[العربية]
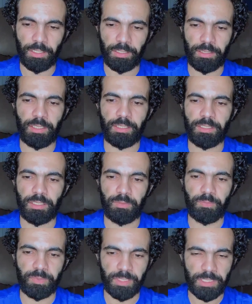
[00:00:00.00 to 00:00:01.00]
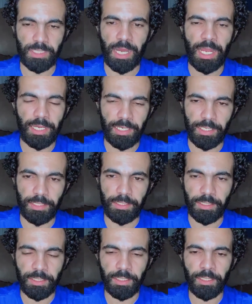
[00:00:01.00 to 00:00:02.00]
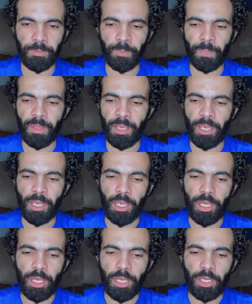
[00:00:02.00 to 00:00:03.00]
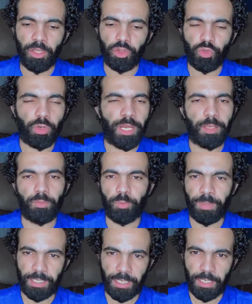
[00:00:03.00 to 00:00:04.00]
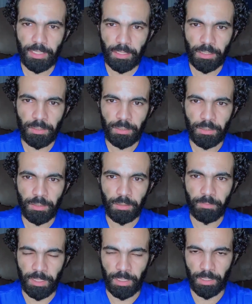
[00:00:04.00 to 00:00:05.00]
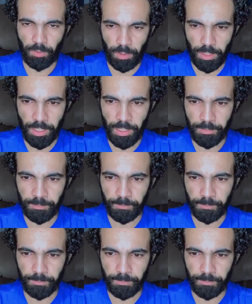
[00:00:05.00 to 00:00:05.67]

تكسب رزق حلال ليك دول هيبقوا مجاني من هنا ورايح